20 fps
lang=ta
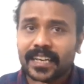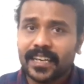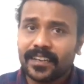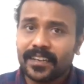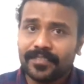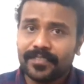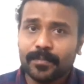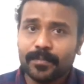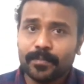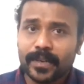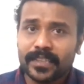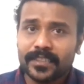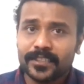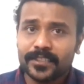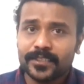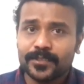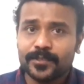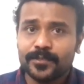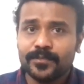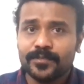செகண்ட் ஹாஃபில்
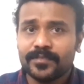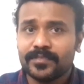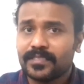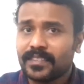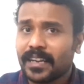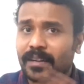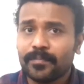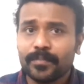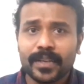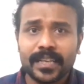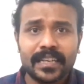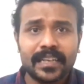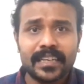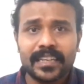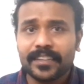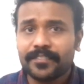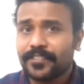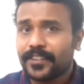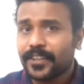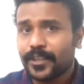பார்த்ததுக்கும் கம்ப்ளீட்லி
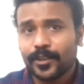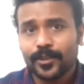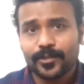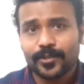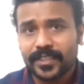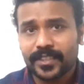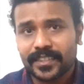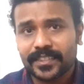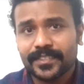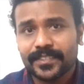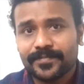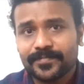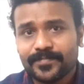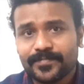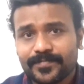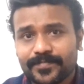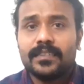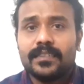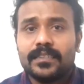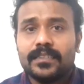டிஃப்ரெண்ட் லுக் இருக்குது
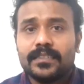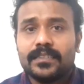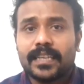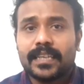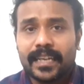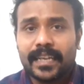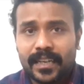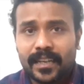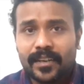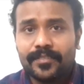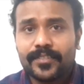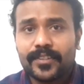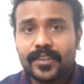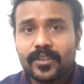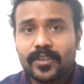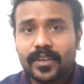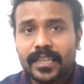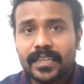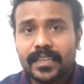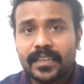செகண்ட் ஹாஃபோட
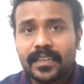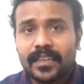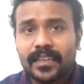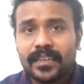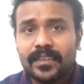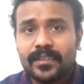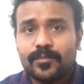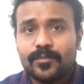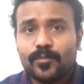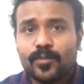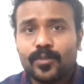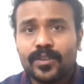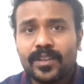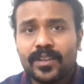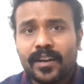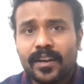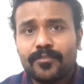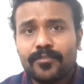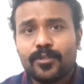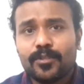கதையில்
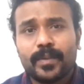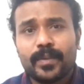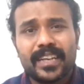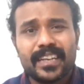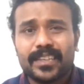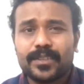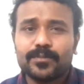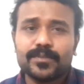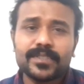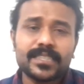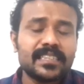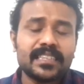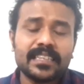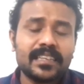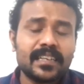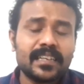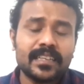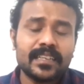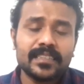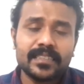ஒன்றும் அவ்வளோ பெரிய ட்விஸ்ட்
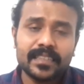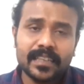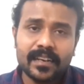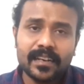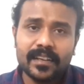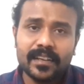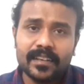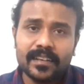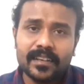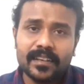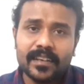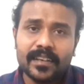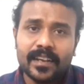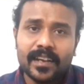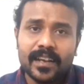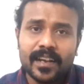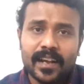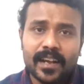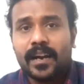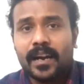இருக்கிறதா தெரில
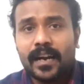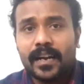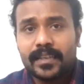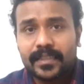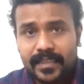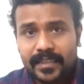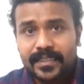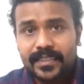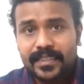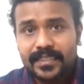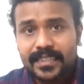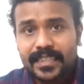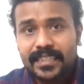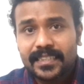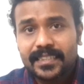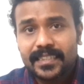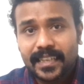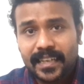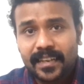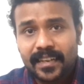அடுத்தடுத்த
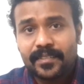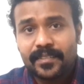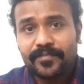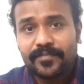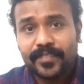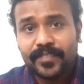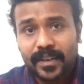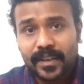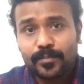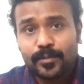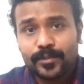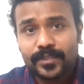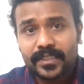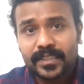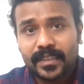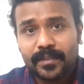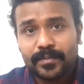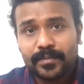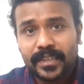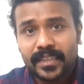சீன்ஸ் என்ன
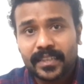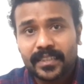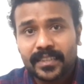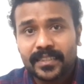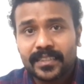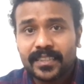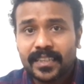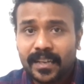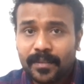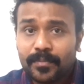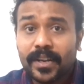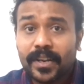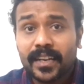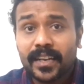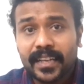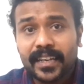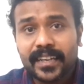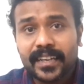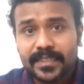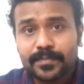வரப்போகுது அப்படிங்கிறது
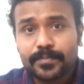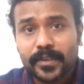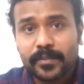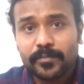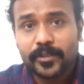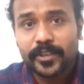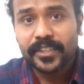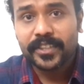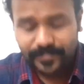நம்மளாலேயே கெஸ் பண்ண